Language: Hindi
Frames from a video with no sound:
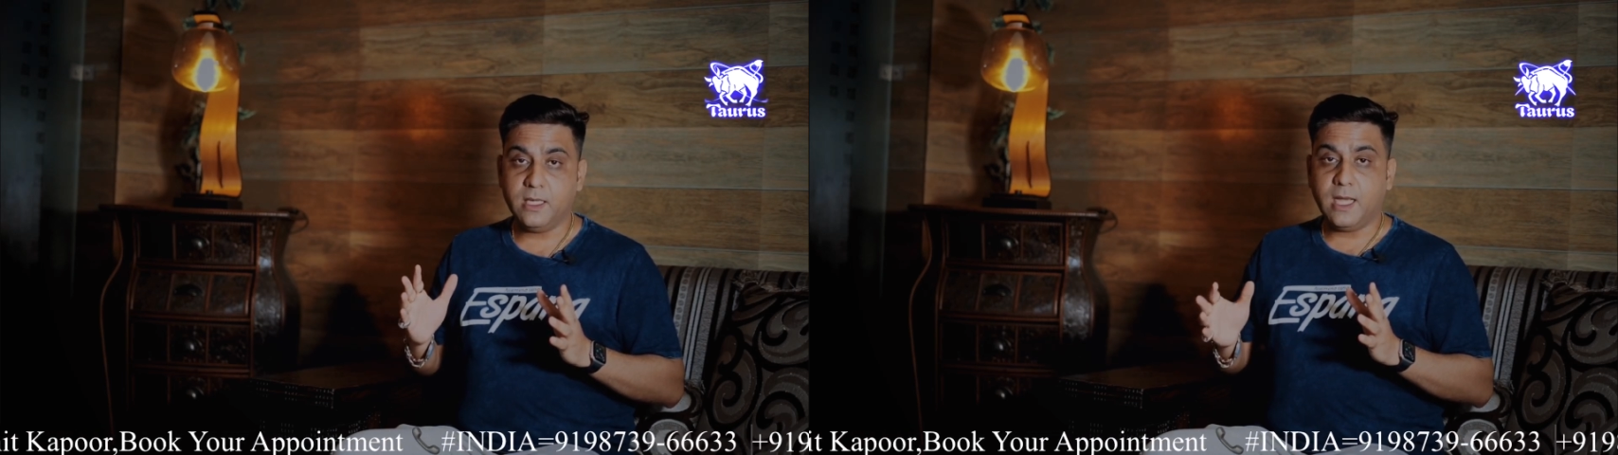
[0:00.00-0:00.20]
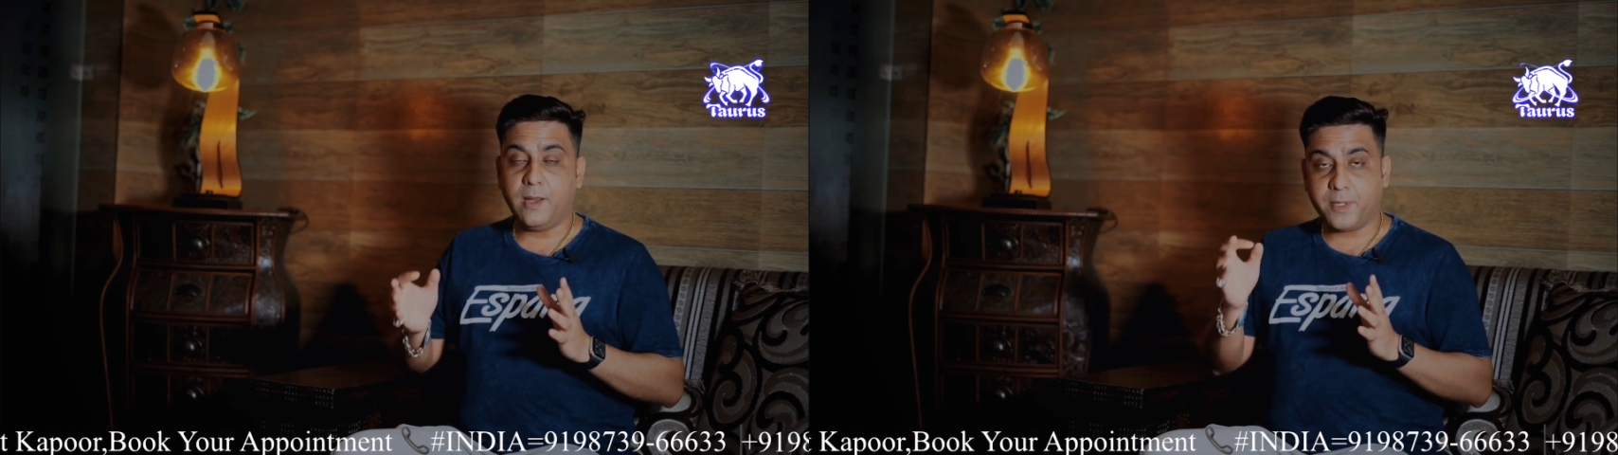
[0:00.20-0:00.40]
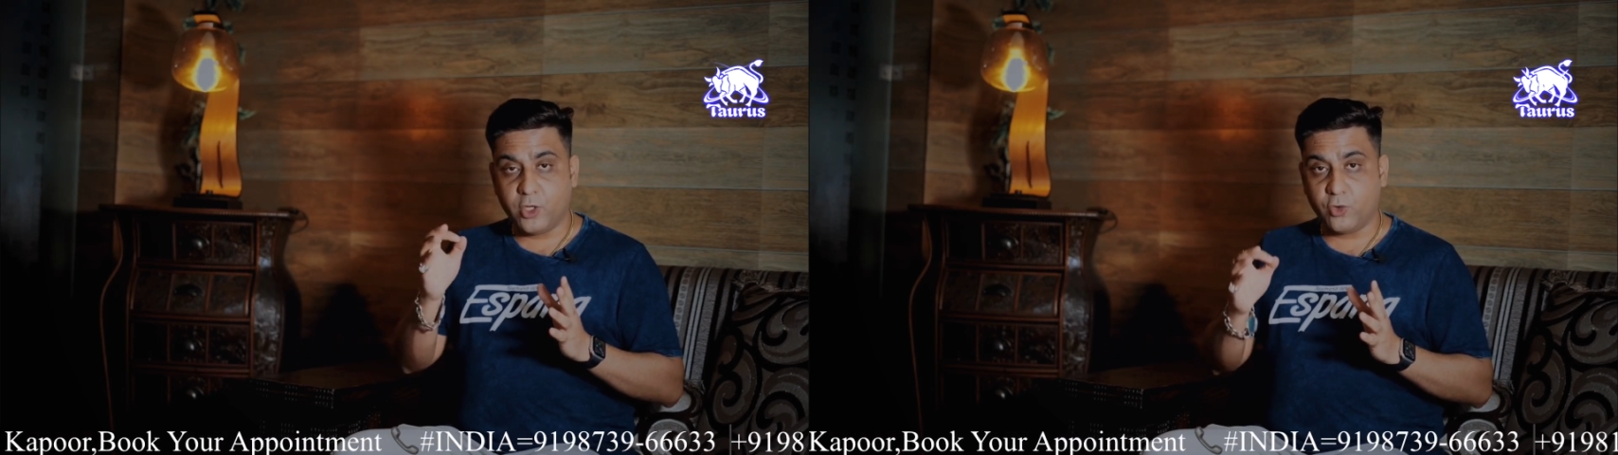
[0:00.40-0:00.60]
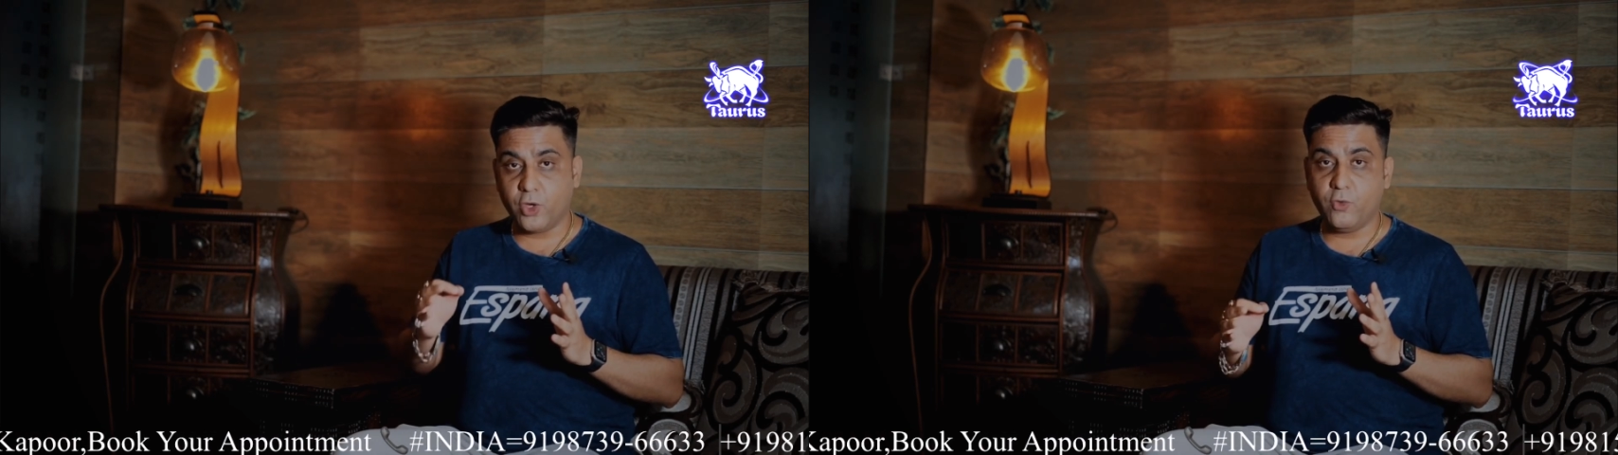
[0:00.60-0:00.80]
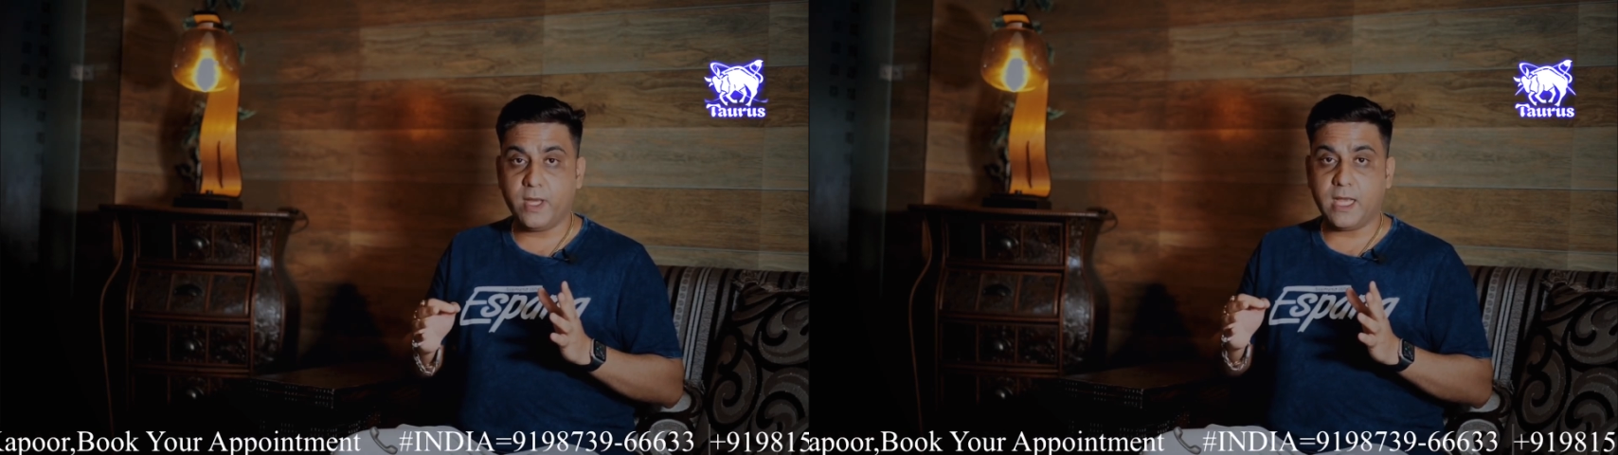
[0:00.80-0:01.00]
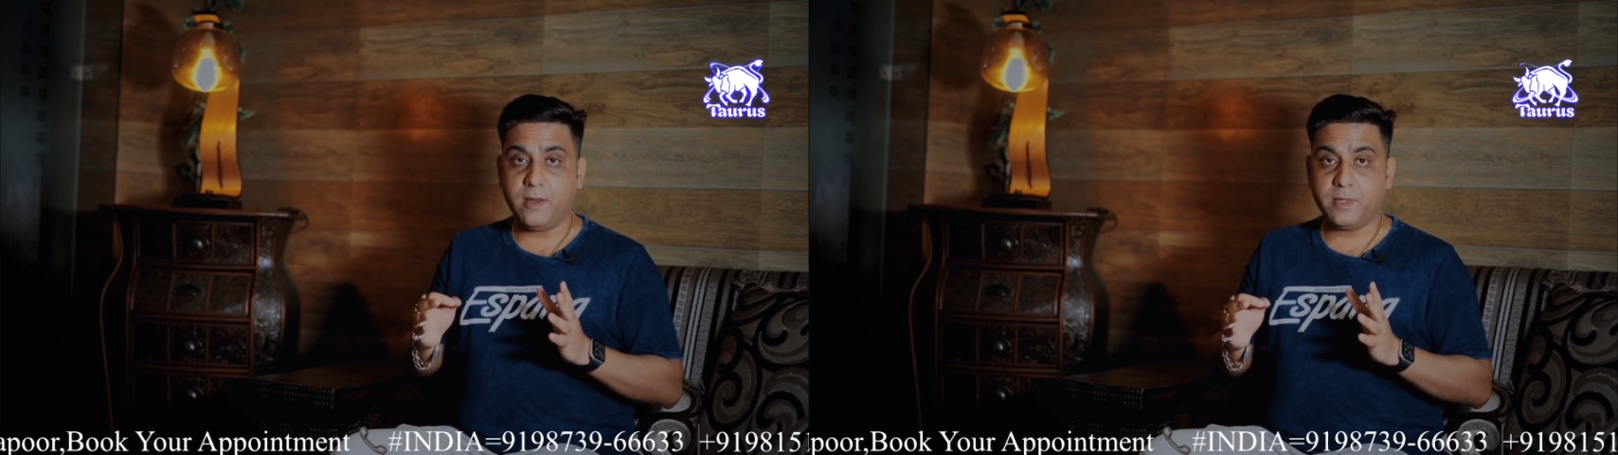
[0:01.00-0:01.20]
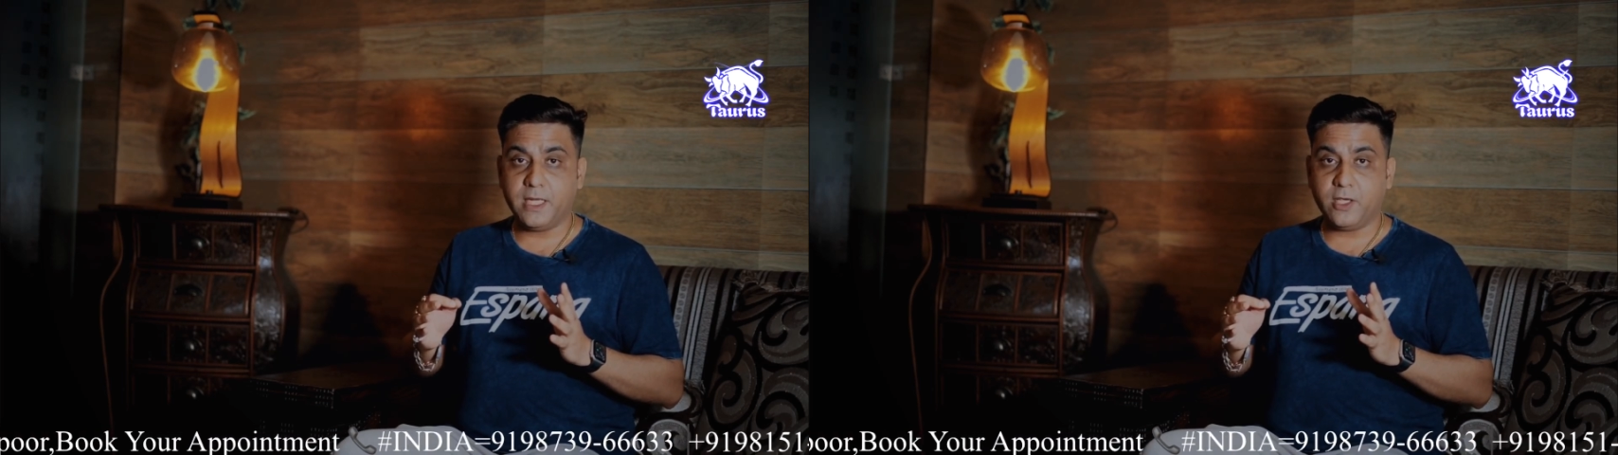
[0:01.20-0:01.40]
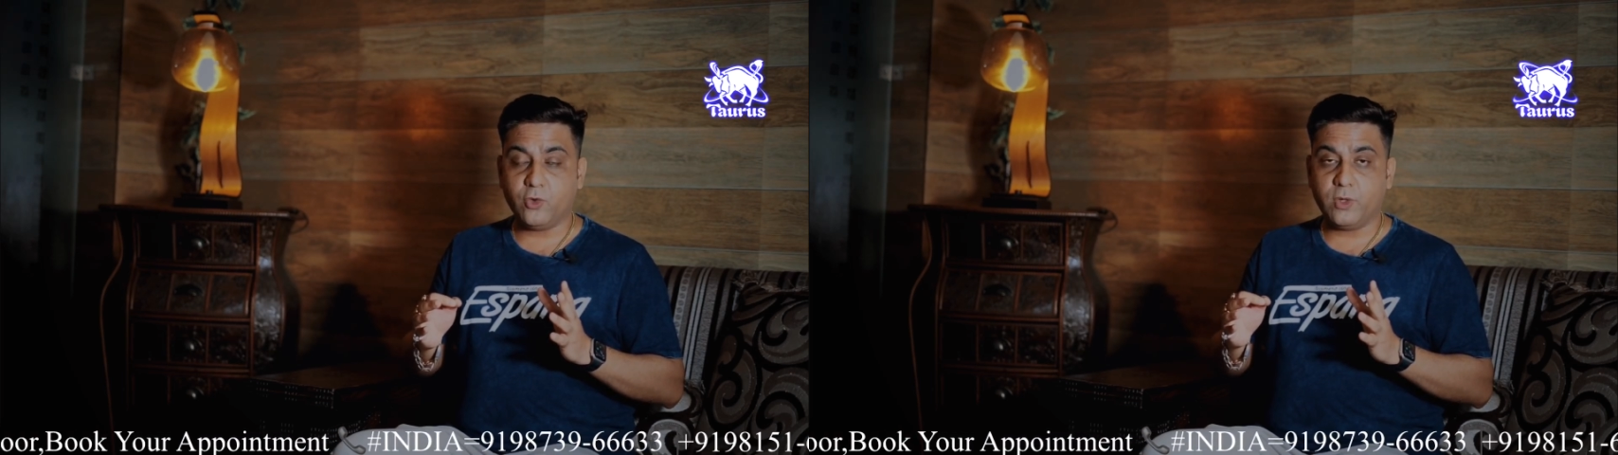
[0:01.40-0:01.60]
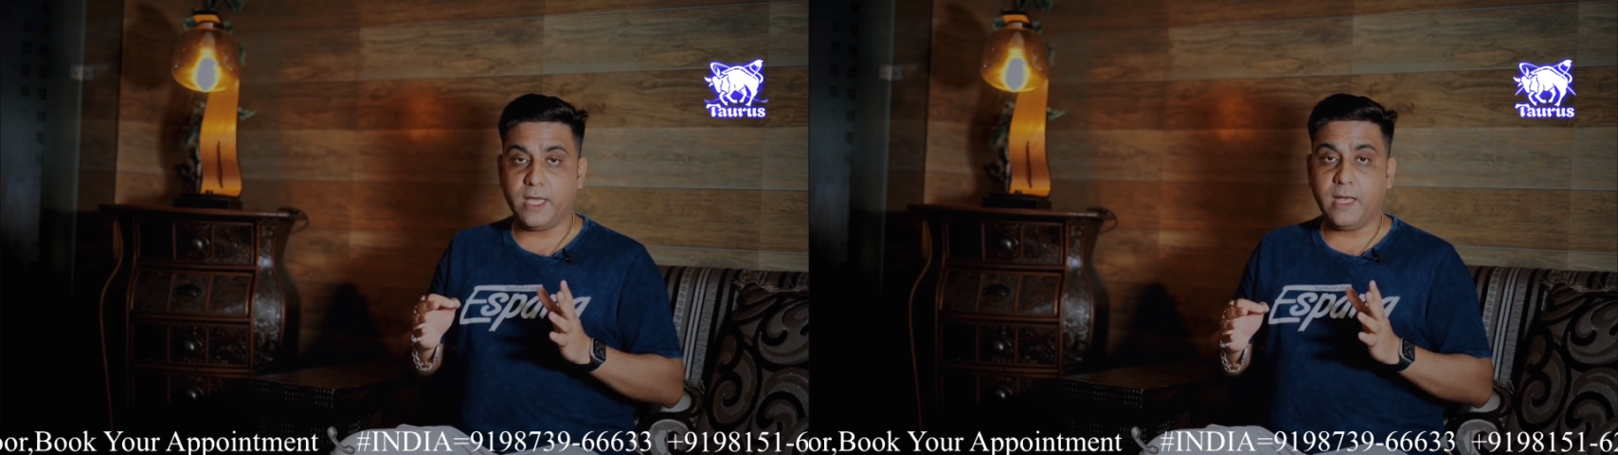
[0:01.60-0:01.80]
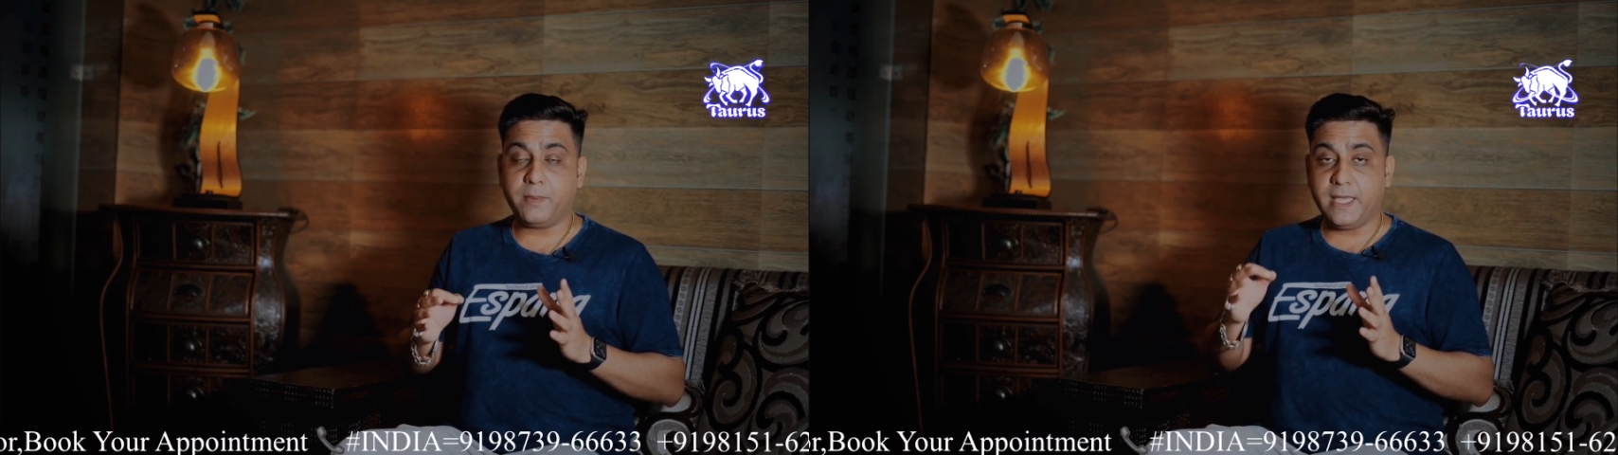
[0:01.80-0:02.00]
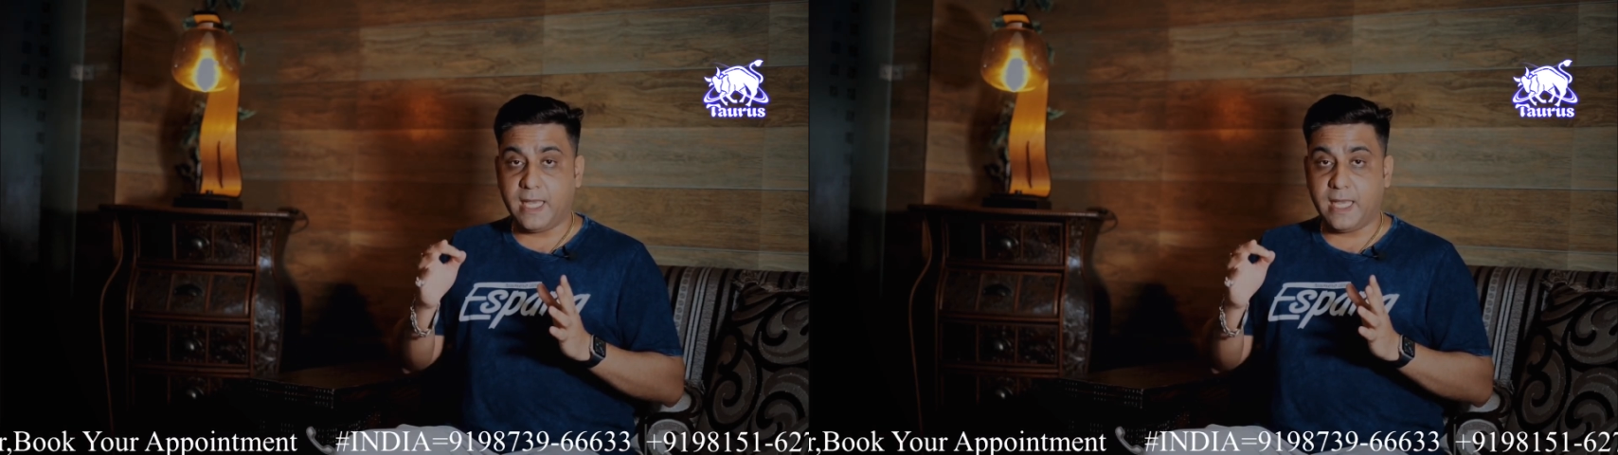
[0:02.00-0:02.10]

आपके रुके हुए काम क्लिक होंगे आपकी